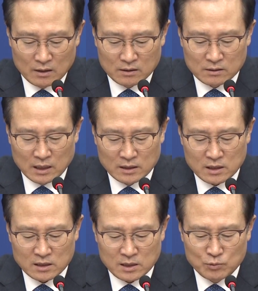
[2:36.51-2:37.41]
그러나
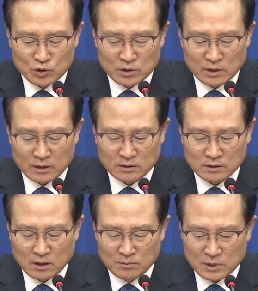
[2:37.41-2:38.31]

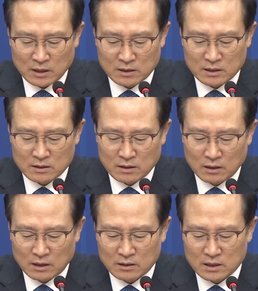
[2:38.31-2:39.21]
2016년에는 검찰이
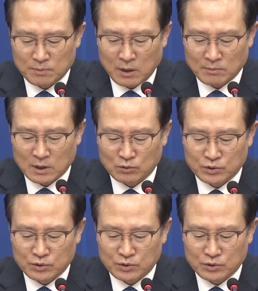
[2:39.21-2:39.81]
신청한 18만